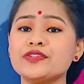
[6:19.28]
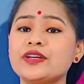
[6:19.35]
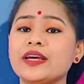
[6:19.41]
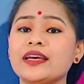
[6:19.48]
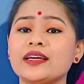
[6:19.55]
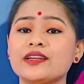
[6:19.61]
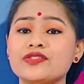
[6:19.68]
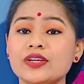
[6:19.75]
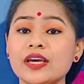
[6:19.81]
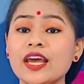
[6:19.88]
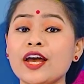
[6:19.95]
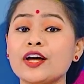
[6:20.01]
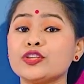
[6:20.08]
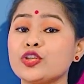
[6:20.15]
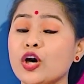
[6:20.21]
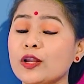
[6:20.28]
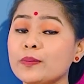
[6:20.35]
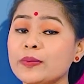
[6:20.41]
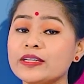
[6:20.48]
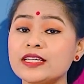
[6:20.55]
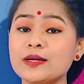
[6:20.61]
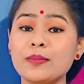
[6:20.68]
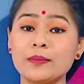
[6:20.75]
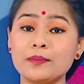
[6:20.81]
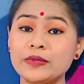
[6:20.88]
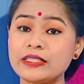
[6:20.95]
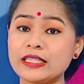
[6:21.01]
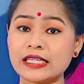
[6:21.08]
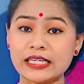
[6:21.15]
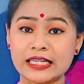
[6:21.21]
সেক্ষেত্রে তলপেটে বা
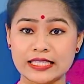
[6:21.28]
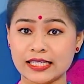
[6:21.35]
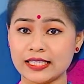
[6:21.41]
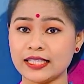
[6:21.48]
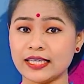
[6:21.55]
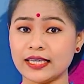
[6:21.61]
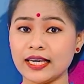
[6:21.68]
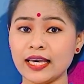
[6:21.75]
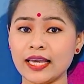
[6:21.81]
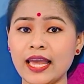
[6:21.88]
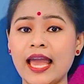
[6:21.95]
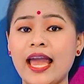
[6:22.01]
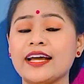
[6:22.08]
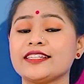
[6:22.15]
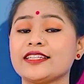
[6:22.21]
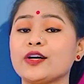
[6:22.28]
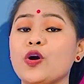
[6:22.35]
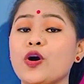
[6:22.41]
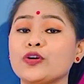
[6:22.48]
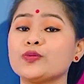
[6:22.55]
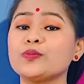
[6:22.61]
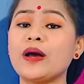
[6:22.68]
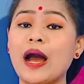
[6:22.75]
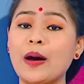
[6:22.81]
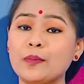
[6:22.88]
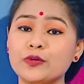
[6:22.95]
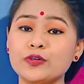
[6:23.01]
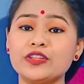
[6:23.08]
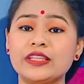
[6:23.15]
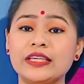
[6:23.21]
পিঠের নিচের দিকে একটা গরম
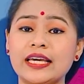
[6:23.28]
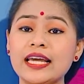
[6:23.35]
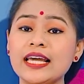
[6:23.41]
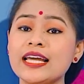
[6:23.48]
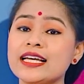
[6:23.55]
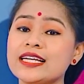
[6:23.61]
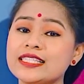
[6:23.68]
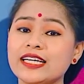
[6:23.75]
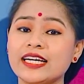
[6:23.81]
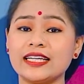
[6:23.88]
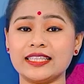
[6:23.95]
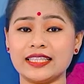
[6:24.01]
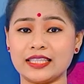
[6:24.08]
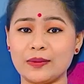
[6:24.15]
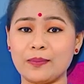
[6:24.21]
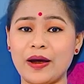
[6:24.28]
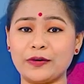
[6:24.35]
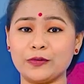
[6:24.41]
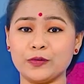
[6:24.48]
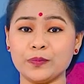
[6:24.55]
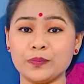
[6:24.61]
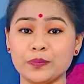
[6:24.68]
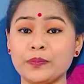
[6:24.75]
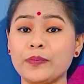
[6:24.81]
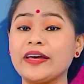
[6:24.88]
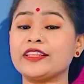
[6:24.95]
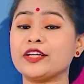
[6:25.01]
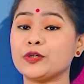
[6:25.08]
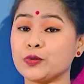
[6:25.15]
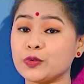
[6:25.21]
কাপড় দিয়ে সেক দিতে পারো
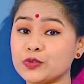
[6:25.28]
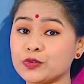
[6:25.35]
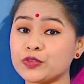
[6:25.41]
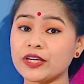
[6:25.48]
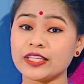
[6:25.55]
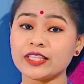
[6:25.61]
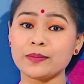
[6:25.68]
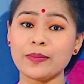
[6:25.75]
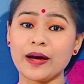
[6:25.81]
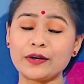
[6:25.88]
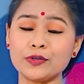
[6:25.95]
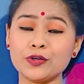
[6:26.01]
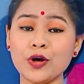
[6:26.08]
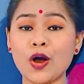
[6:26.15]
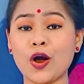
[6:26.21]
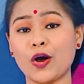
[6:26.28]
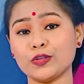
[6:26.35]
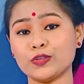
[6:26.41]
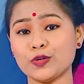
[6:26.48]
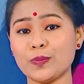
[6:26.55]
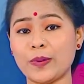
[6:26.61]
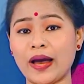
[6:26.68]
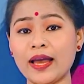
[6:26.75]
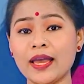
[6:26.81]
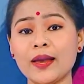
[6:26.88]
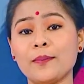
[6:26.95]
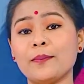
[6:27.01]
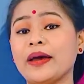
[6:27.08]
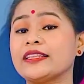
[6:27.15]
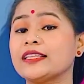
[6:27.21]
ব্যথার ওষুধ খেতে পারো অথবা
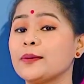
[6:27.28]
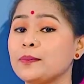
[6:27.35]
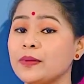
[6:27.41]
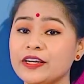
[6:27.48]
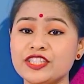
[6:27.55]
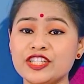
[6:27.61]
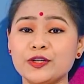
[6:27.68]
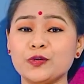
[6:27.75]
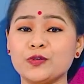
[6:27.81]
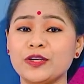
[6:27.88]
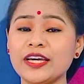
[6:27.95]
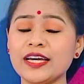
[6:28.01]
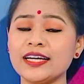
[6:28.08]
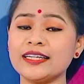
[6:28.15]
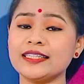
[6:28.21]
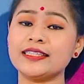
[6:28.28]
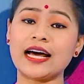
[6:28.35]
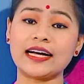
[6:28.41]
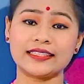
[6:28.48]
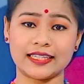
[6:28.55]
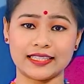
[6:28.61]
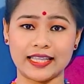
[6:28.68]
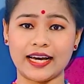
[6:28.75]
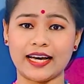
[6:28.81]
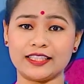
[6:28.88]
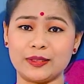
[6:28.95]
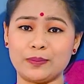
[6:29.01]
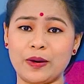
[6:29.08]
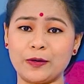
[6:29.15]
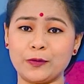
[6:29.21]
ব্যথা বেশি হলে ডাক্তার
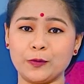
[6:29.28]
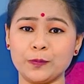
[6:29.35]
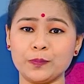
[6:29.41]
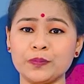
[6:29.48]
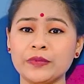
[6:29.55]
দেখাতে পারো